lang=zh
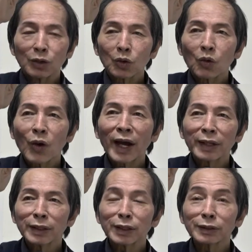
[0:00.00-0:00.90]
观
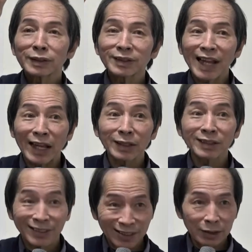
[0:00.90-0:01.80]
音是男
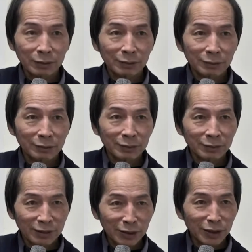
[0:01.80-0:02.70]
身，
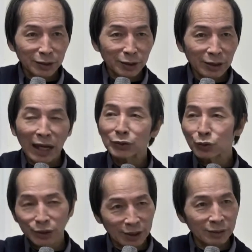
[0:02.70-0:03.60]
身体的身还是
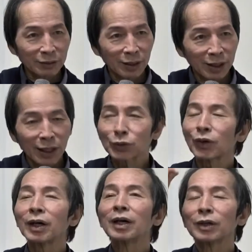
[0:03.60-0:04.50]
女身？他
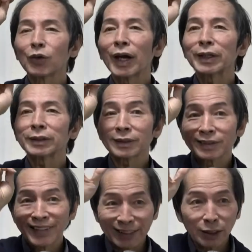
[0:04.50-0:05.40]
说观音是
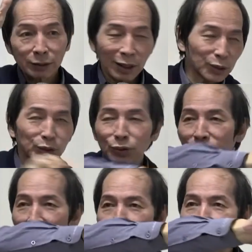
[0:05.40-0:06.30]
男身，他引用了
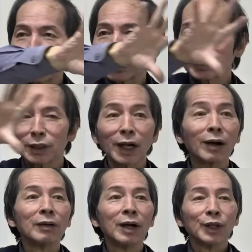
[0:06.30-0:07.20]
很多资料。
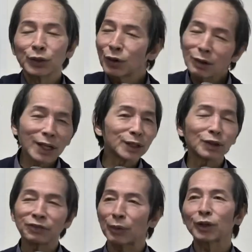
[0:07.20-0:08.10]
就后来就
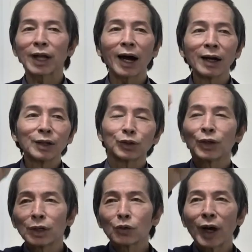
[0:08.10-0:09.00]
反驳他说
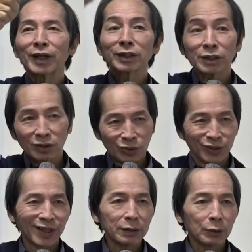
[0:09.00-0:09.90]
观音是女
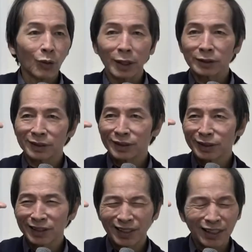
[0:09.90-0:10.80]
神，哇，也
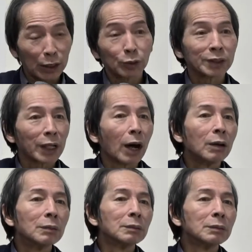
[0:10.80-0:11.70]
写一大堆资料，
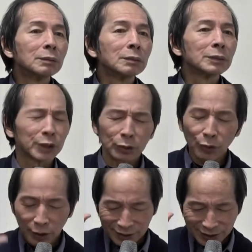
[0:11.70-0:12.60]
结
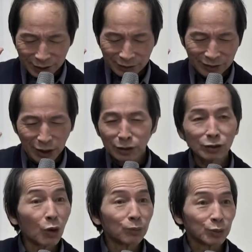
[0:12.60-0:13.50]
果争
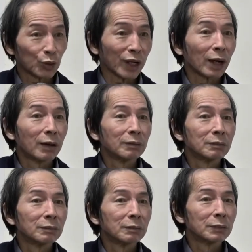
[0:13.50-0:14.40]
斗不绝。
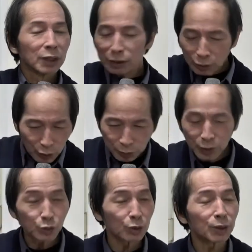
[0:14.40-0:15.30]
那我没有
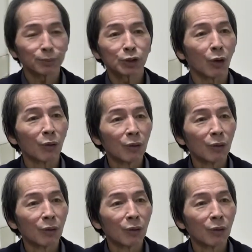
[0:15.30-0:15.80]
学会也不懂，